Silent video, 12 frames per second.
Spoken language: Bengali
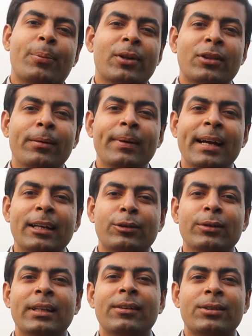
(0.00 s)
প্রথমে
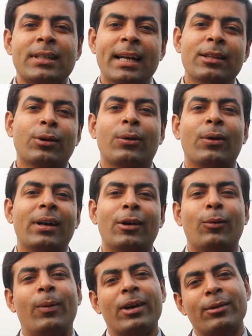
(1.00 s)
একটু নিরুৎসাহিত
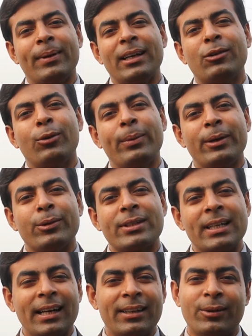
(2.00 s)
করলেও বর্তমানে খুবই
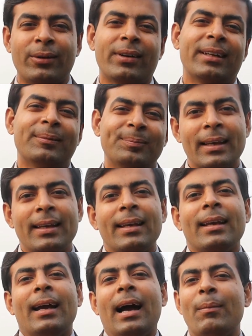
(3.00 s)
উৎসাহিত করে
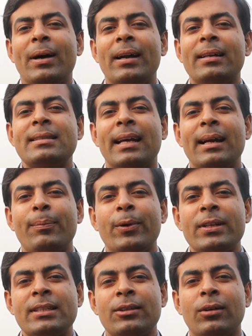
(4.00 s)
আমার যারা
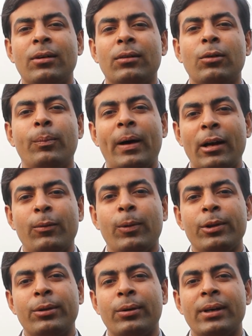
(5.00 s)
পরিচিত খুব ভালো
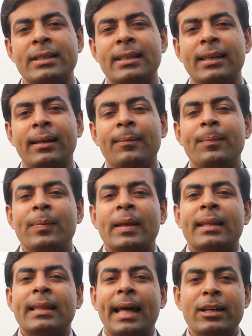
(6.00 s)
বন্ধু রয়েছে
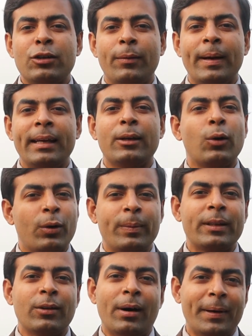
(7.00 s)
তারা সবাই
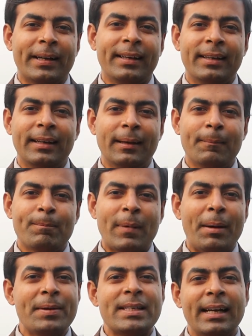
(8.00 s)
গর্বিত আমাকে নিয়ে
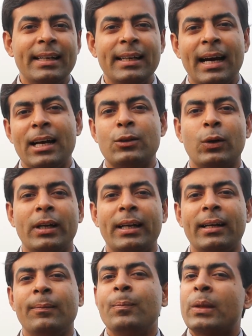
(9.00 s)
আমি জানি না আসলে
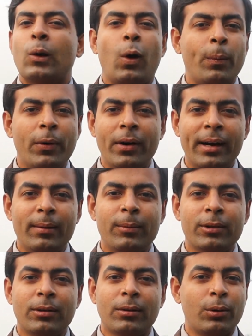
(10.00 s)
গর্ব করার
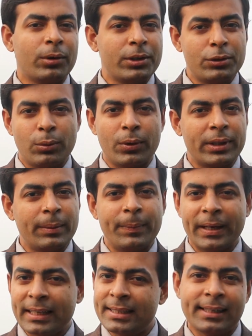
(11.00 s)
মতো কোনো কিছু করতে
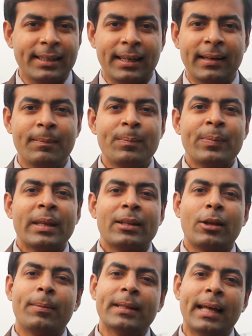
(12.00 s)
পেরেছি কি না
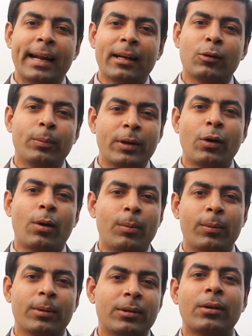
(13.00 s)
তবে তারা খুবই
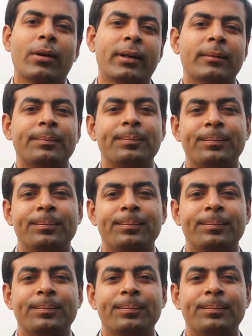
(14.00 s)
গর্ববোধ করে